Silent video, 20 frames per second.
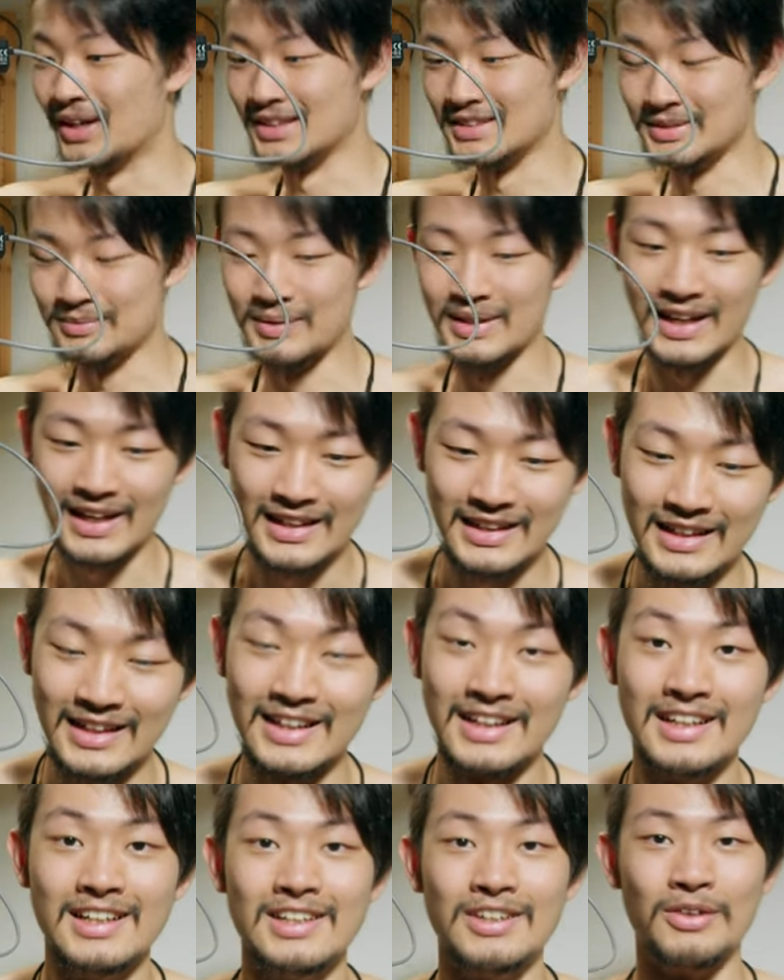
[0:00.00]
来这边按，
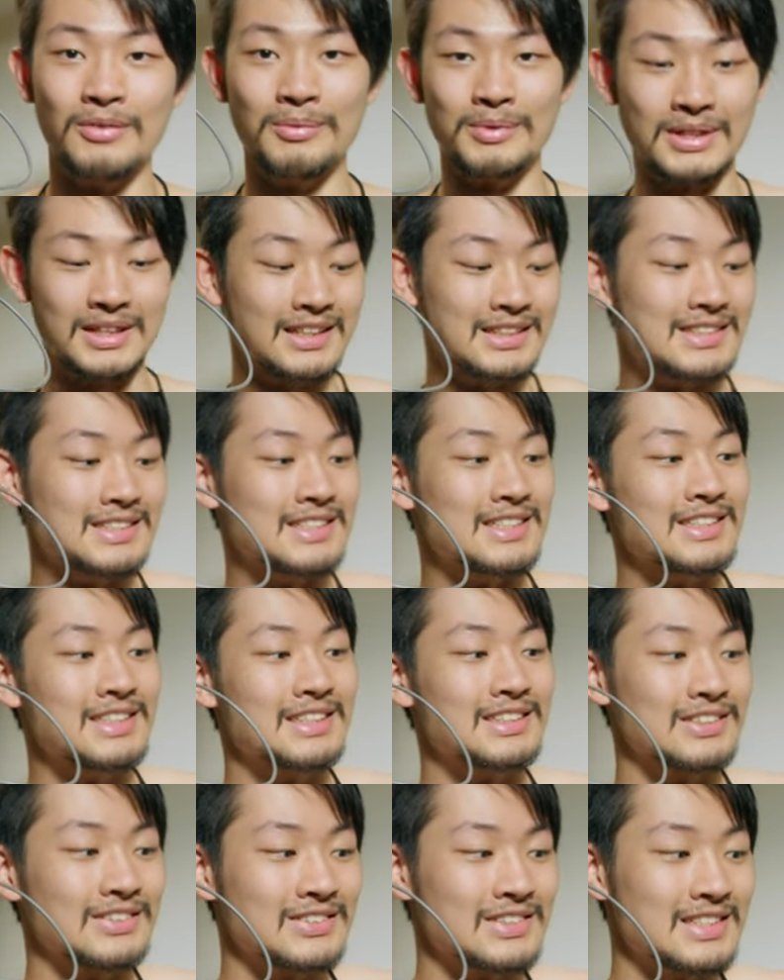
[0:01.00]
我们可以直接在
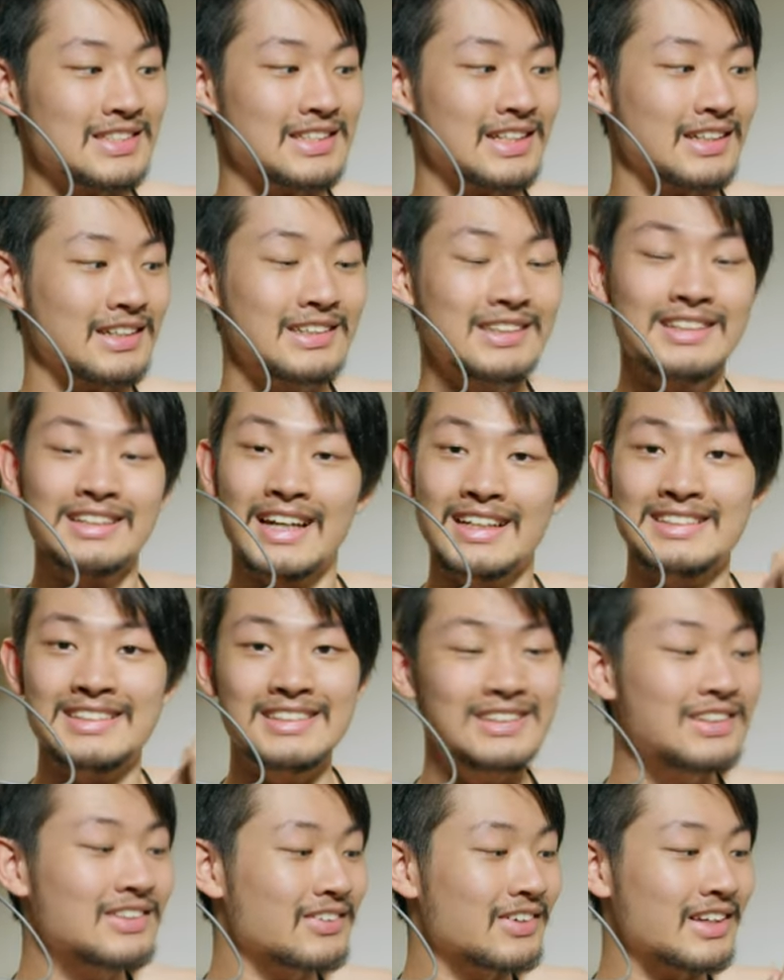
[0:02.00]
手机上开
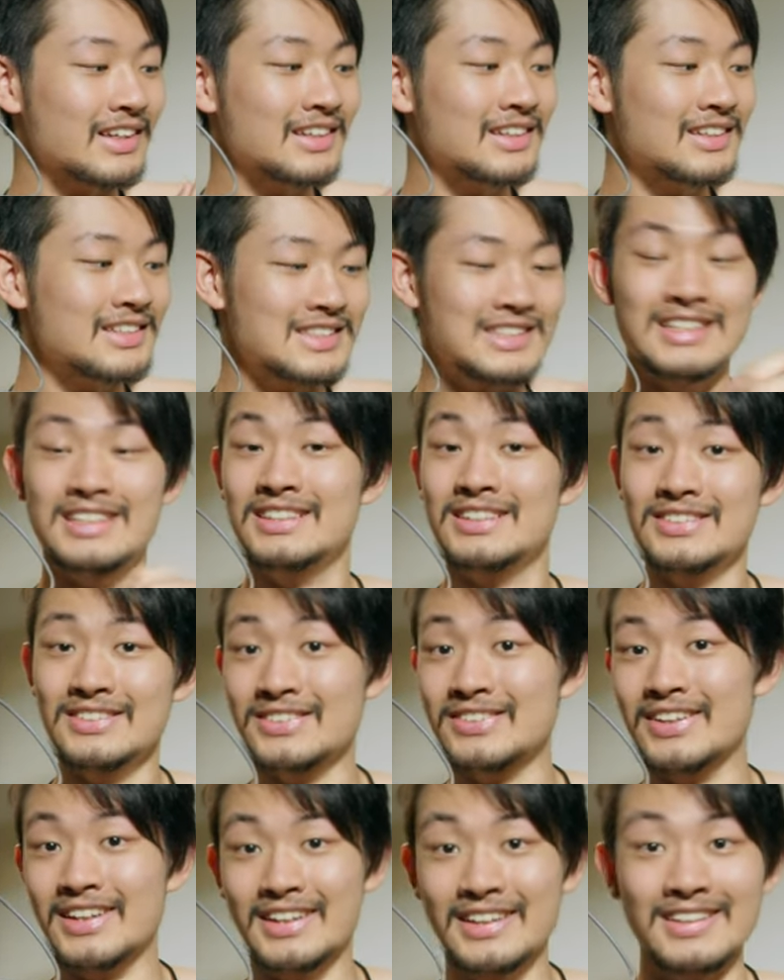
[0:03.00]
始录音、结束
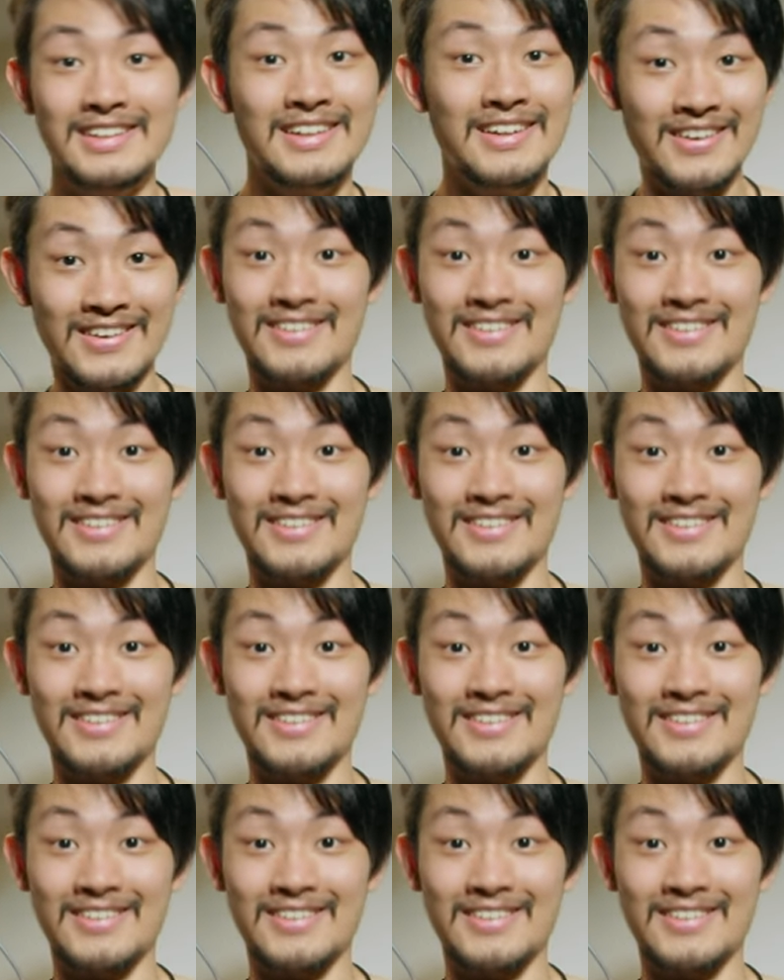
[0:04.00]
录音。